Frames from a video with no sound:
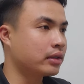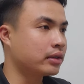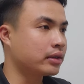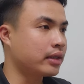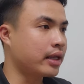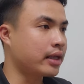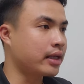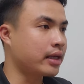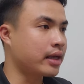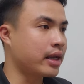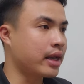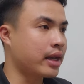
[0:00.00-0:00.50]

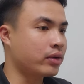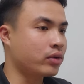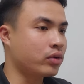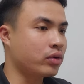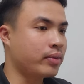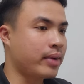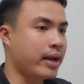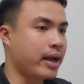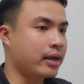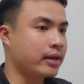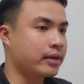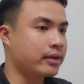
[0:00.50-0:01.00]
tên ngân hàng
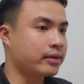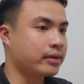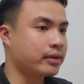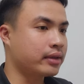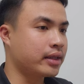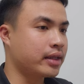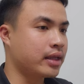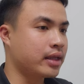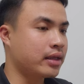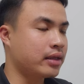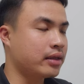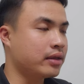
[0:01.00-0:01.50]
của bạn
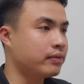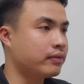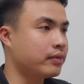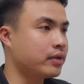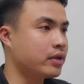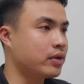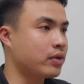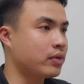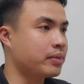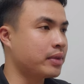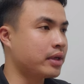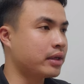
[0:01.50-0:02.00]
là gì ví
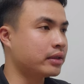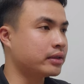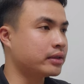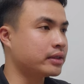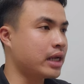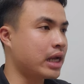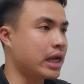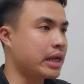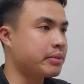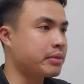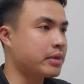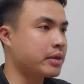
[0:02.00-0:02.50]
dụ mình
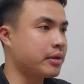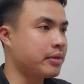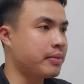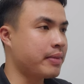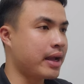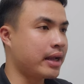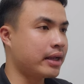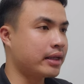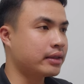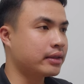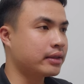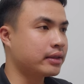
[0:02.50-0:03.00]
xài MB
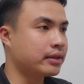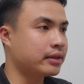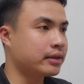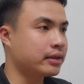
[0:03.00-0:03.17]
Bank